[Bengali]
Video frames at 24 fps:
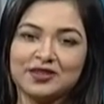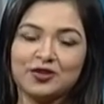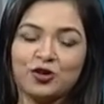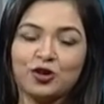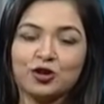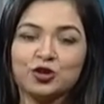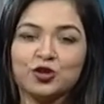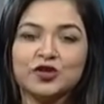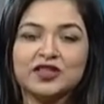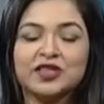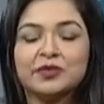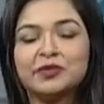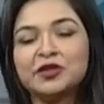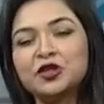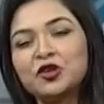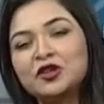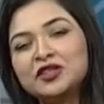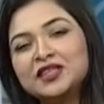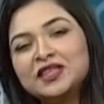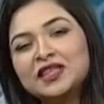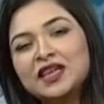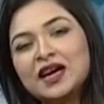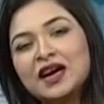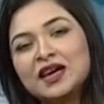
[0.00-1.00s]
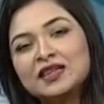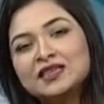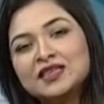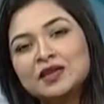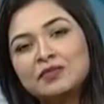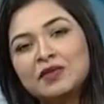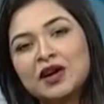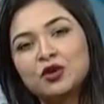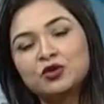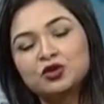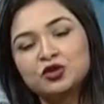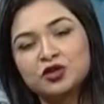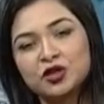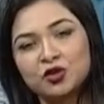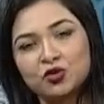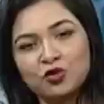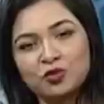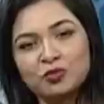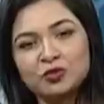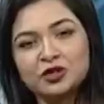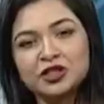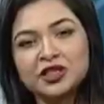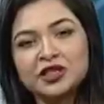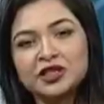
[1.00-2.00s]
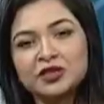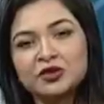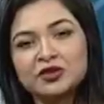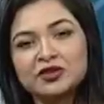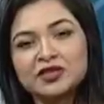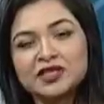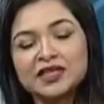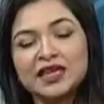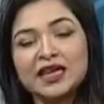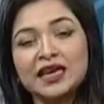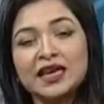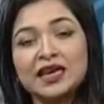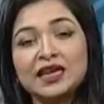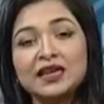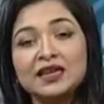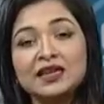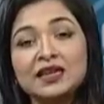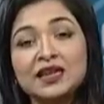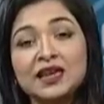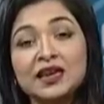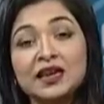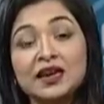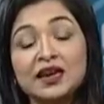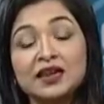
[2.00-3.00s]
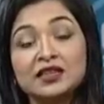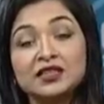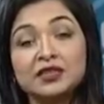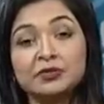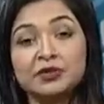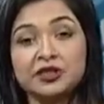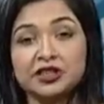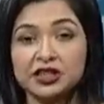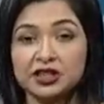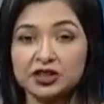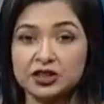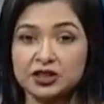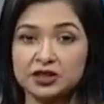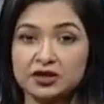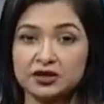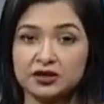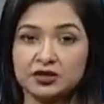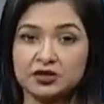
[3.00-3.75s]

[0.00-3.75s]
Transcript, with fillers: দর্শক যে বিষয়টি নিয়ে আজ আমরা আলোচনা করব সেটি হচ্ছে কিডনির একটি বিশেষ